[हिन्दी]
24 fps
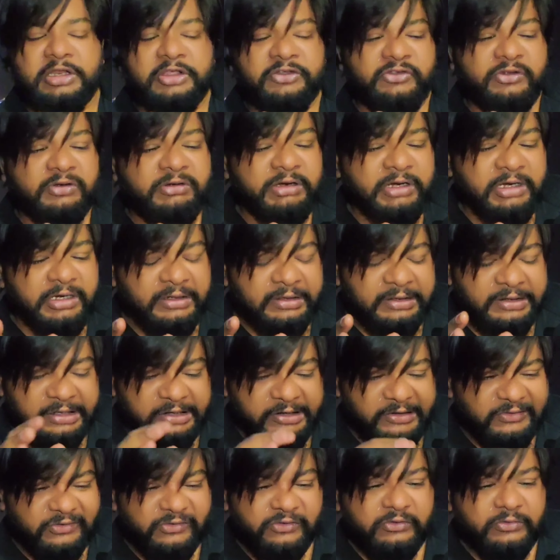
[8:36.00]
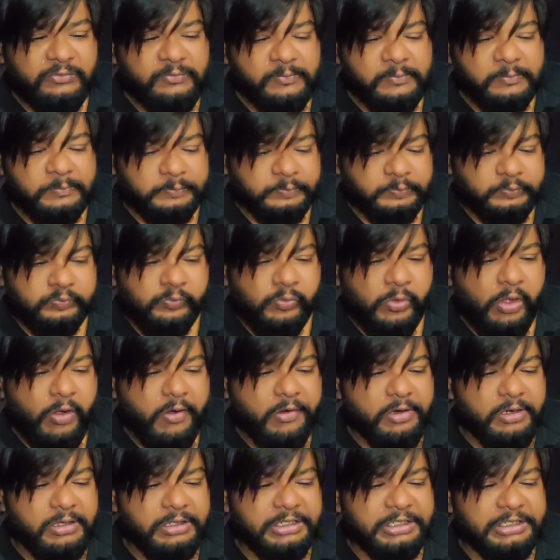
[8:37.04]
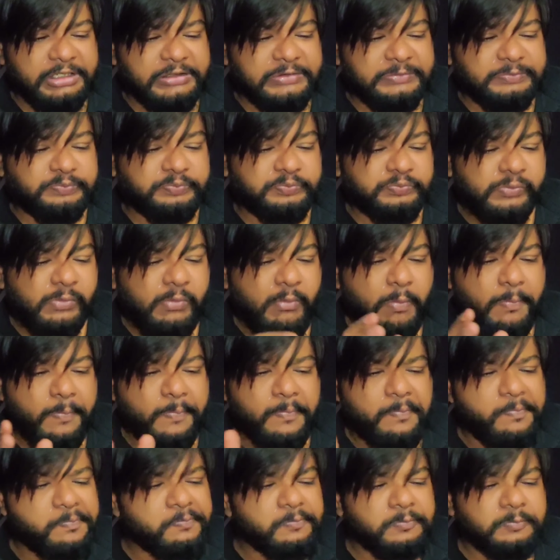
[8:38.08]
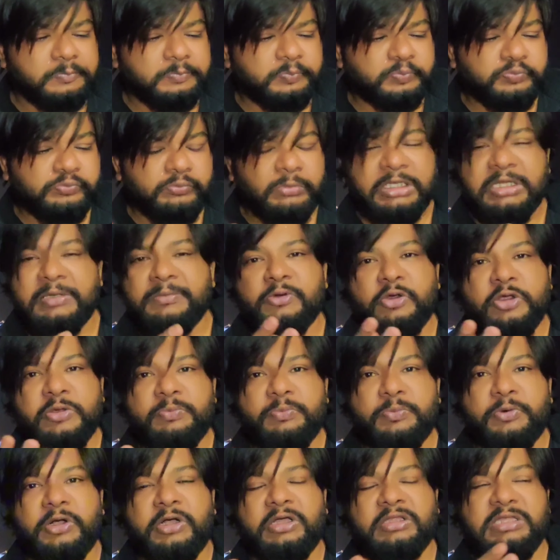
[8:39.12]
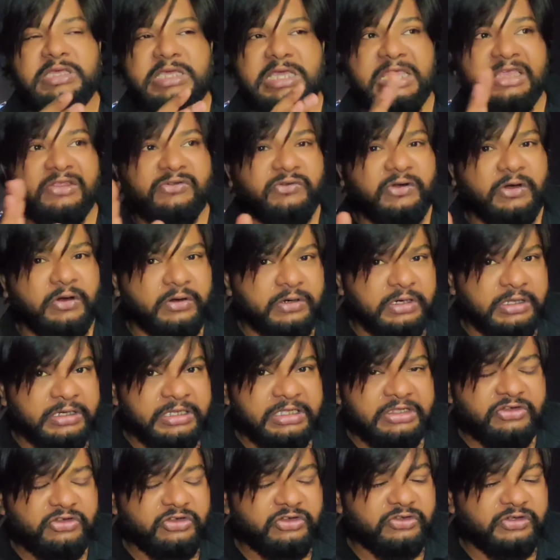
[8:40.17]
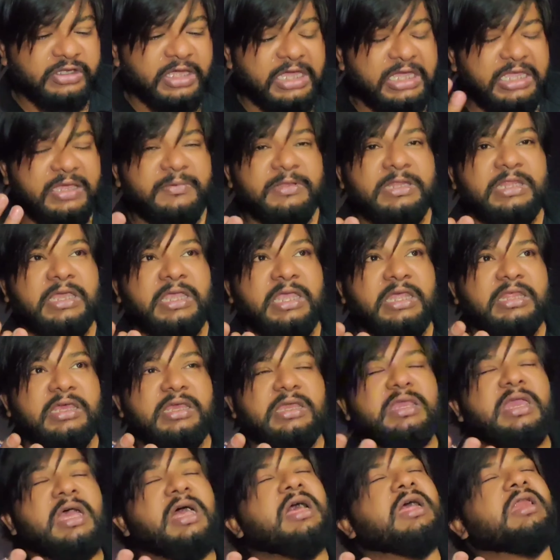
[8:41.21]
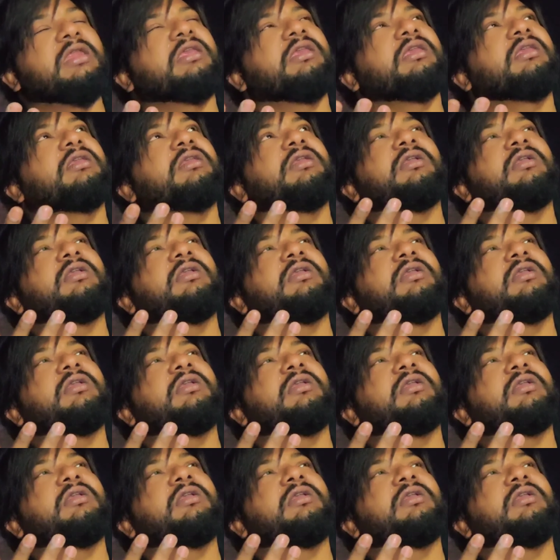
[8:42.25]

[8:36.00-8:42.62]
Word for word: रिसेंट इन टेस्ट और um, मतलब कोई बहुत ही एक्स्ट्रा ऑर्डनरी चीज़ खा के बंदा कहता है यार